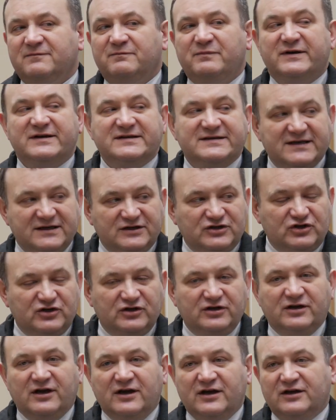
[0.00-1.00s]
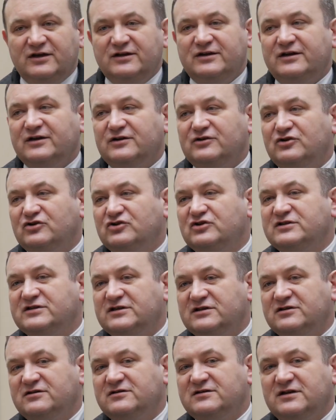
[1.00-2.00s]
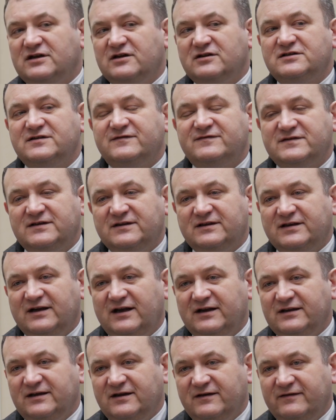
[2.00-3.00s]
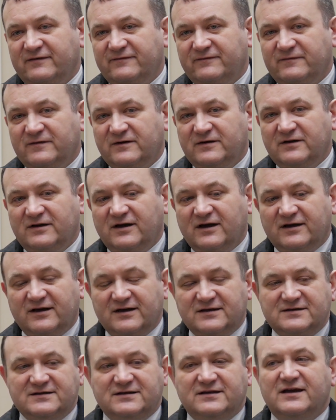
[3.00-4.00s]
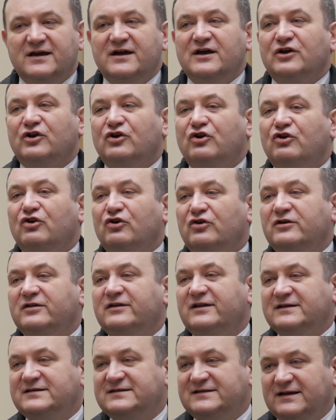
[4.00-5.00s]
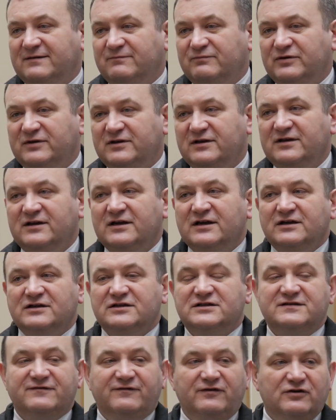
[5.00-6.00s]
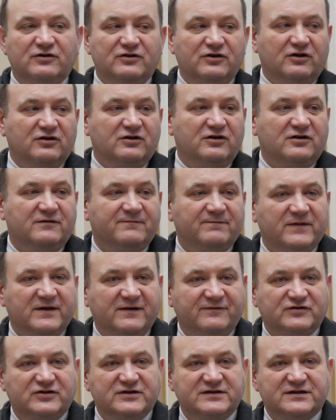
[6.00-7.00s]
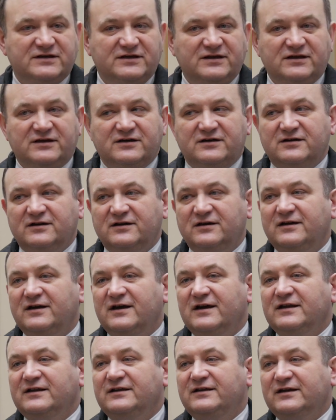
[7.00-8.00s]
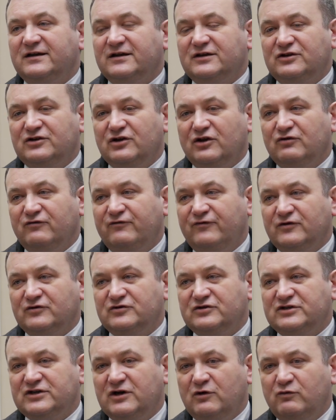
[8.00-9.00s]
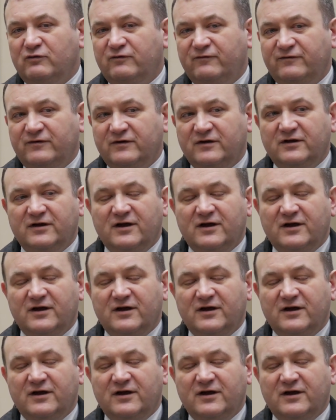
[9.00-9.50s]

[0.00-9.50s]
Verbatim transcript: prezesi i dyrektorzy zarządzający w centrali w agencji. Krok następny zwolniono wszystkich e, dyrektorów oddziałów